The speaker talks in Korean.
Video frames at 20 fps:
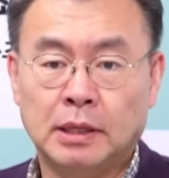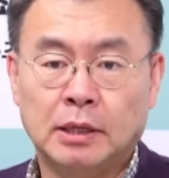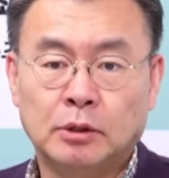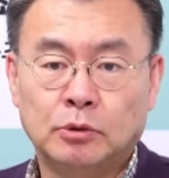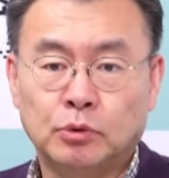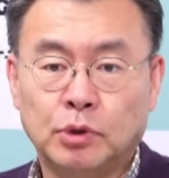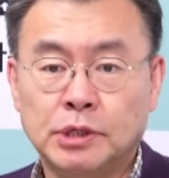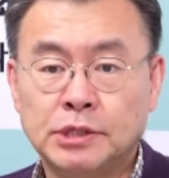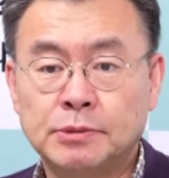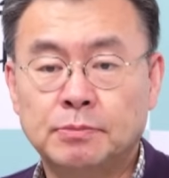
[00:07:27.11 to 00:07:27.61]

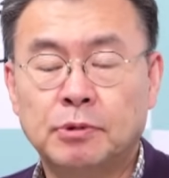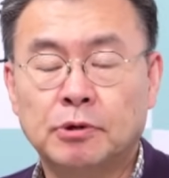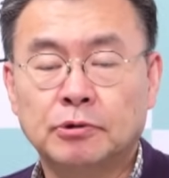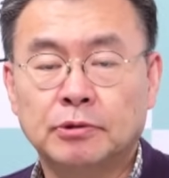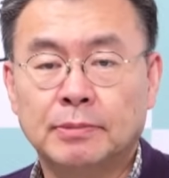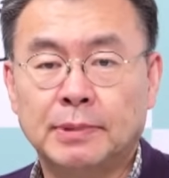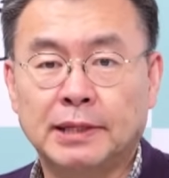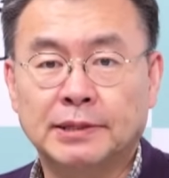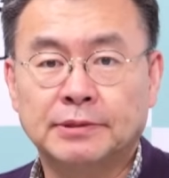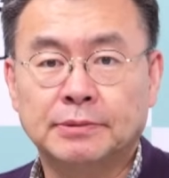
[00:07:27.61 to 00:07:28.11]
뒤집어서
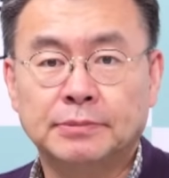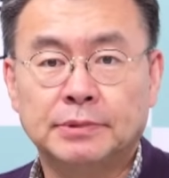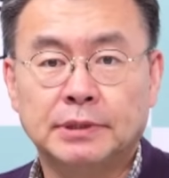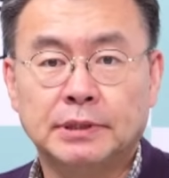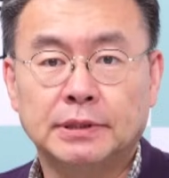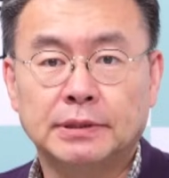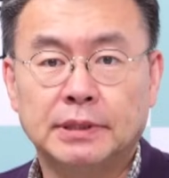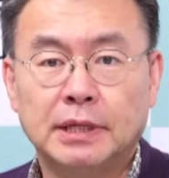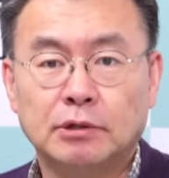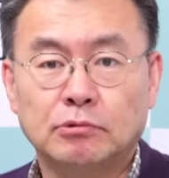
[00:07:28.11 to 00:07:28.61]

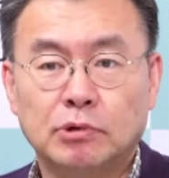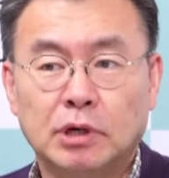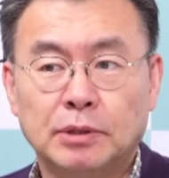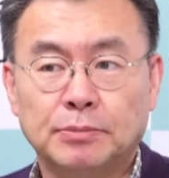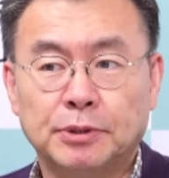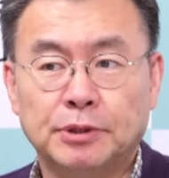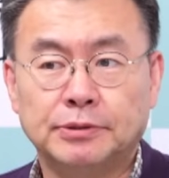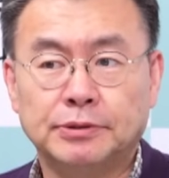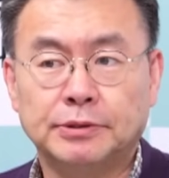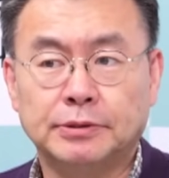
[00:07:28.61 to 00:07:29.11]
말씀드린다고
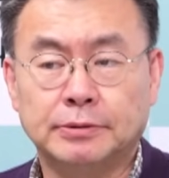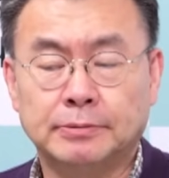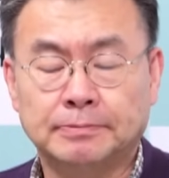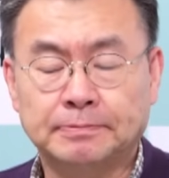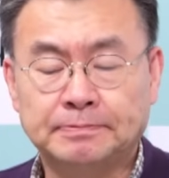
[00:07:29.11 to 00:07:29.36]
하면은